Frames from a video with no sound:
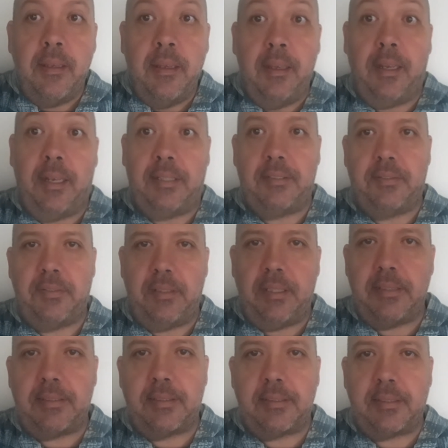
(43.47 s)
Às
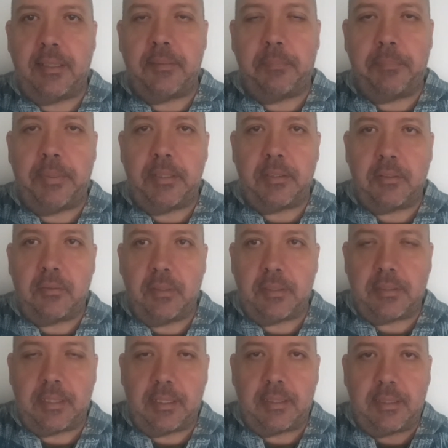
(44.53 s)
vezes a pessoa está
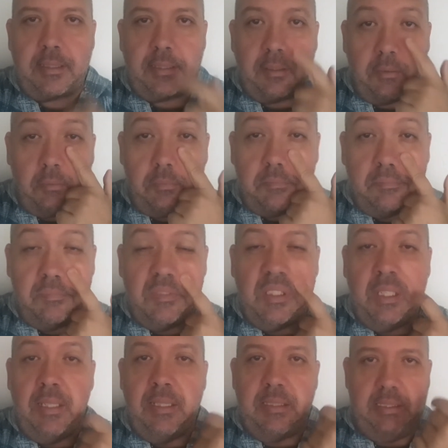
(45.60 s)
tão
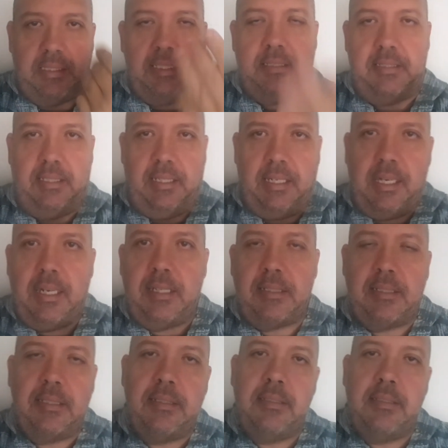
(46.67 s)
chateada